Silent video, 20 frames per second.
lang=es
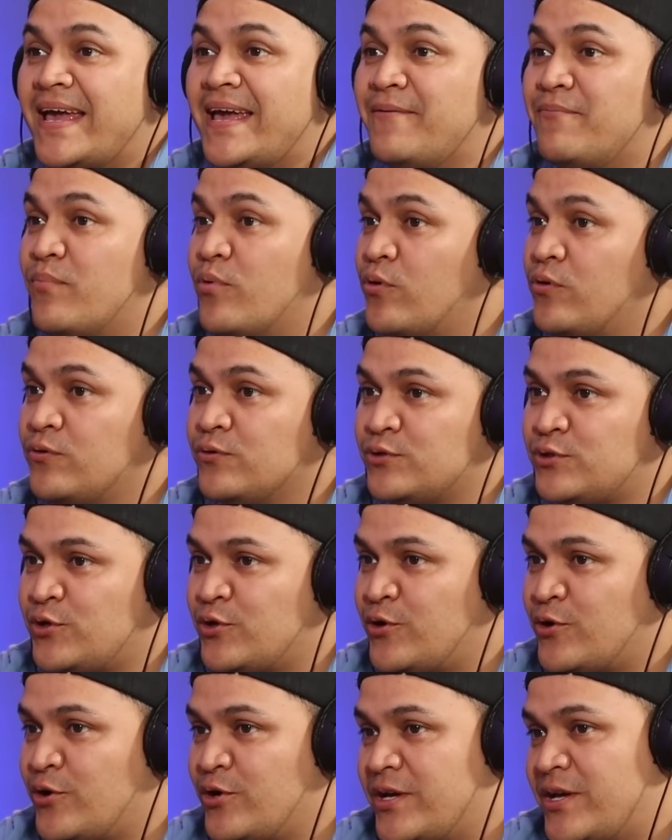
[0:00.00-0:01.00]

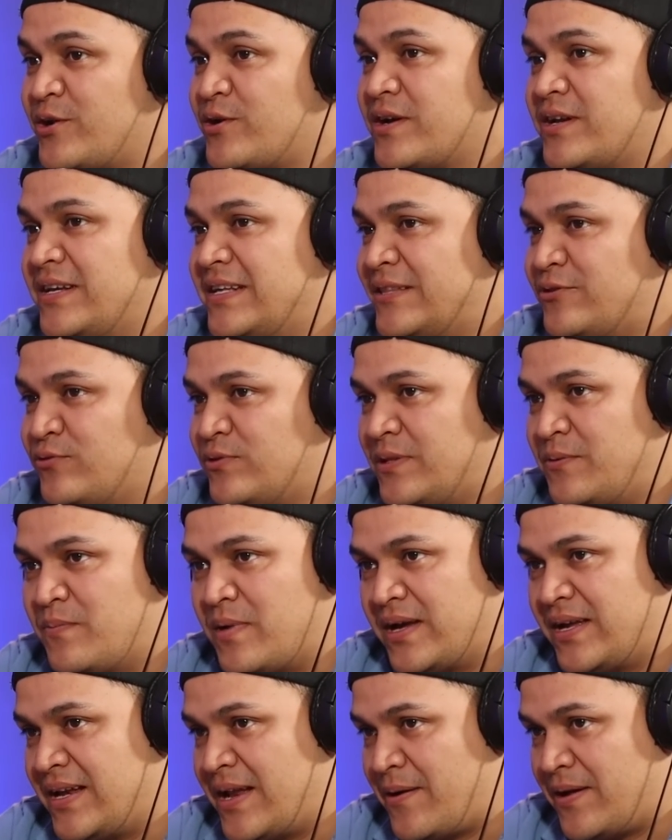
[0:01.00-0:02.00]
evolucionó y creo que ni tú te
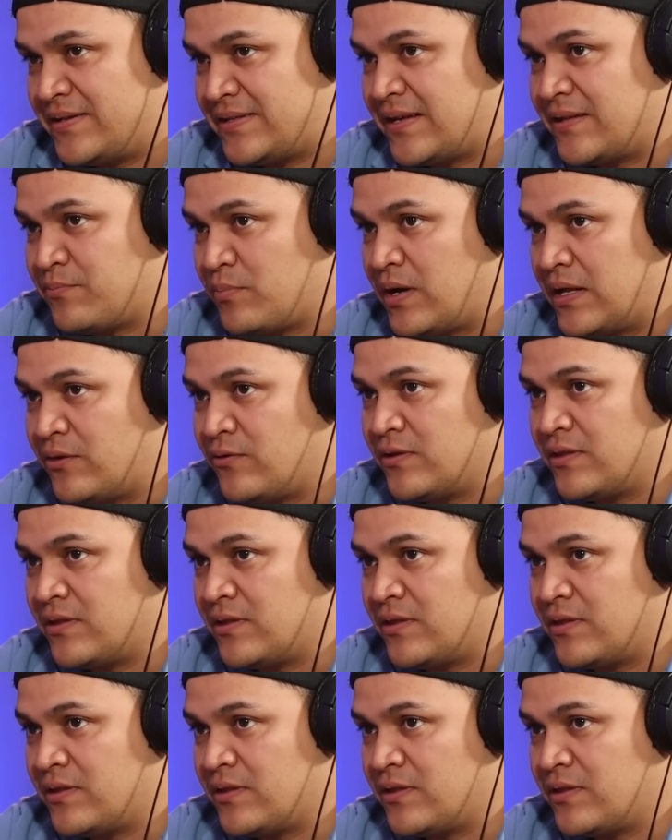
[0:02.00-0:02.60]
imaginabas a, a